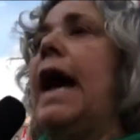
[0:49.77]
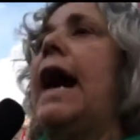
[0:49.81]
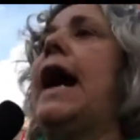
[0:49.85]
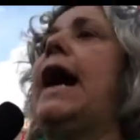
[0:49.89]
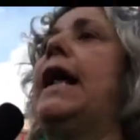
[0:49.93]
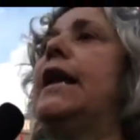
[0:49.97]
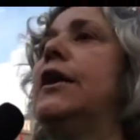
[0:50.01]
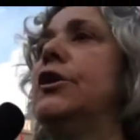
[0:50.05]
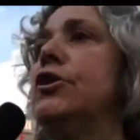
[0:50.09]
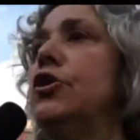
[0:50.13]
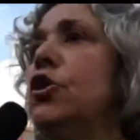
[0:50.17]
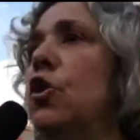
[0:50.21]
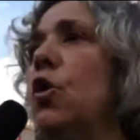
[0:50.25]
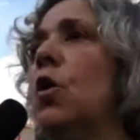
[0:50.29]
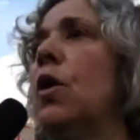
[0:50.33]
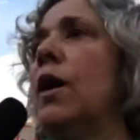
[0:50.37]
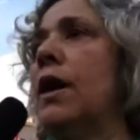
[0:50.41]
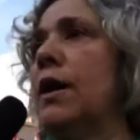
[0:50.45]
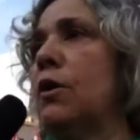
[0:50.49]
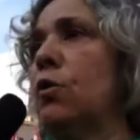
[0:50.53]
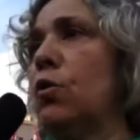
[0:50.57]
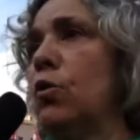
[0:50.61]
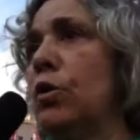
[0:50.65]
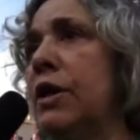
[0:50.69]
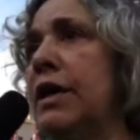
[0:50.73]
Al no
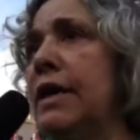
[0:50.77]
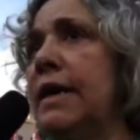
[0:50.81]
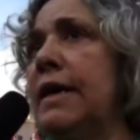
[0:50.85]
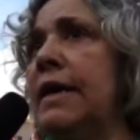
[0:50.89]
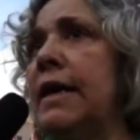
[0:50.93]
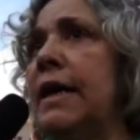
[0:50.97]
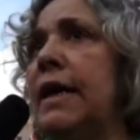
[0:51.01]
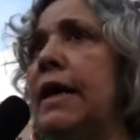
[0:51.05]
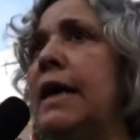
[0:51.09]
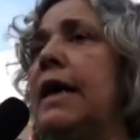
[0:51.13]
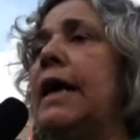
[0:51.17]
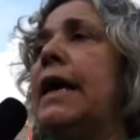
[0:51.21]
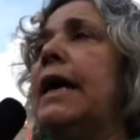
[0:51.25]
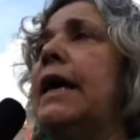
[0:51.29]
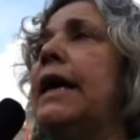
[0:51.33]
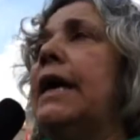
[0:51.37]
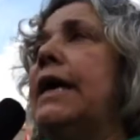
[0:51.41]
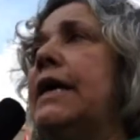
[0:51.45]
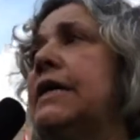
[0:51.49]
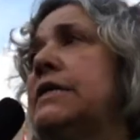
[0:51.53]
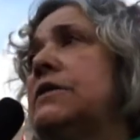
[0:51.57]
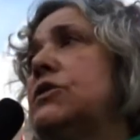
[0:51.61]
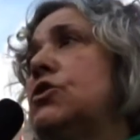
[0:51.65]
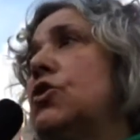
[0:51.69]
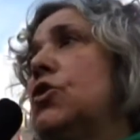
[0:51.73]
acudir,
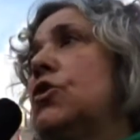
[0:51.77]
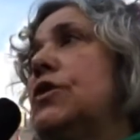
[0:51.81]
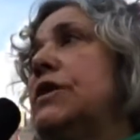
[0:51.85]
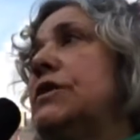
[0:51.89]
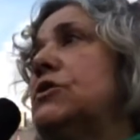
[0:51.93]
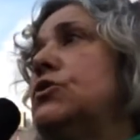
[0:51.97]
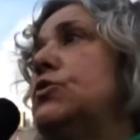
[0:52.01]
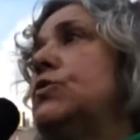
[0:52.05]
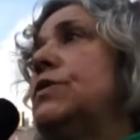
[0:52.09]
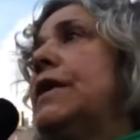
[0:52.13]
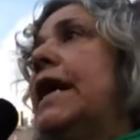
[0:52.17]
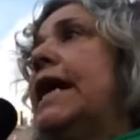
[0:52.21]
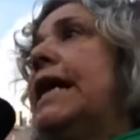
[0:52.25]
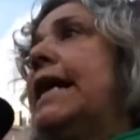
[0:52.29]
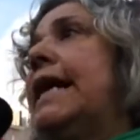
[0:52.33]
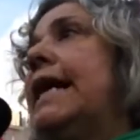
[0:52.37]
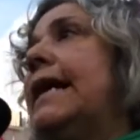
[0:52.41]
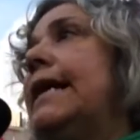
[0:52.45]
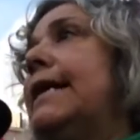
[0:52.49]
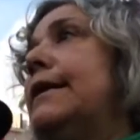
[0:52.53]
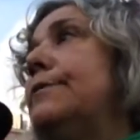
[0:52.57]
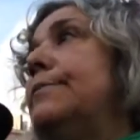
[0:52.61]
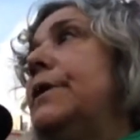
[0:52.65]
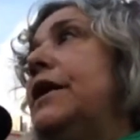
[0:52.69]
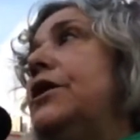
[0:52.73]
eso es una
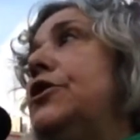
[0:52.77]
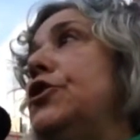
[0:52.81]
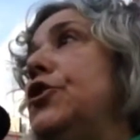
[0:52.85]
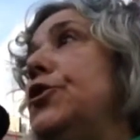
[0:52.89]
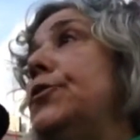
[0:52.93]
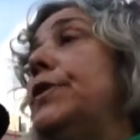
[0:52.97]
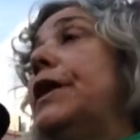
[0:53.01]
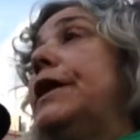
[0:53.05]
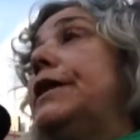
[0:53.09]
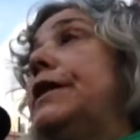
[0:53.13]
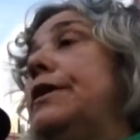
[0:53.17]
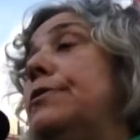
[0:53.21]
clara maniobra